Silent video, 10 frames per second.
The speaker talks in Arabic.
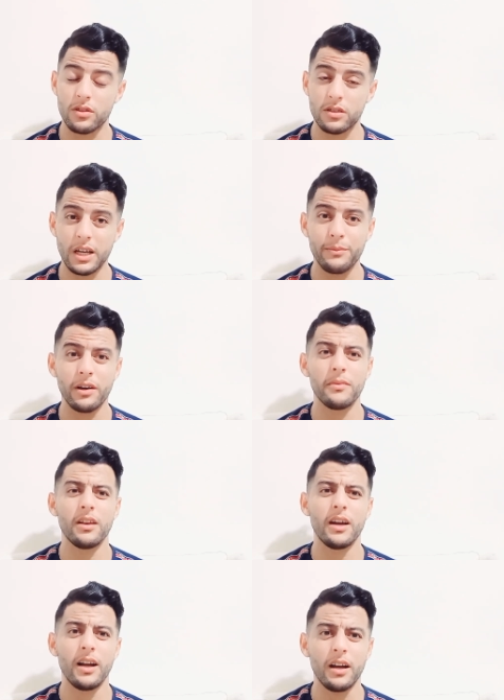السابق من
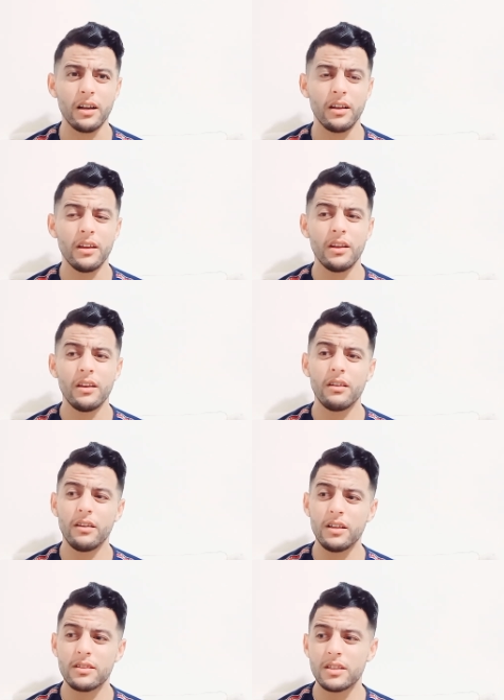لاحق
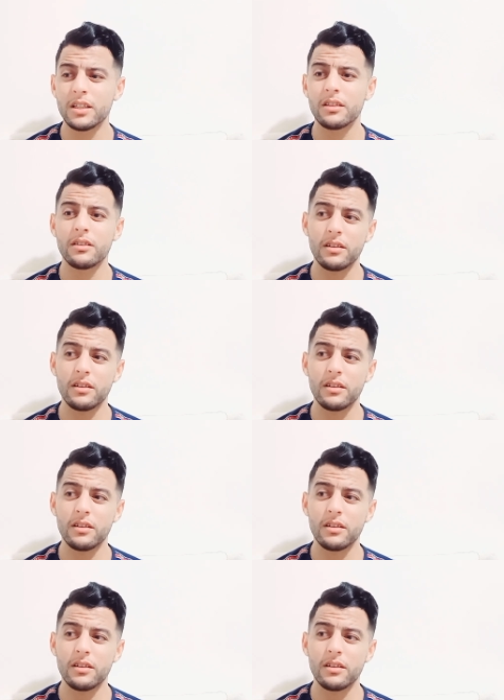اي السيد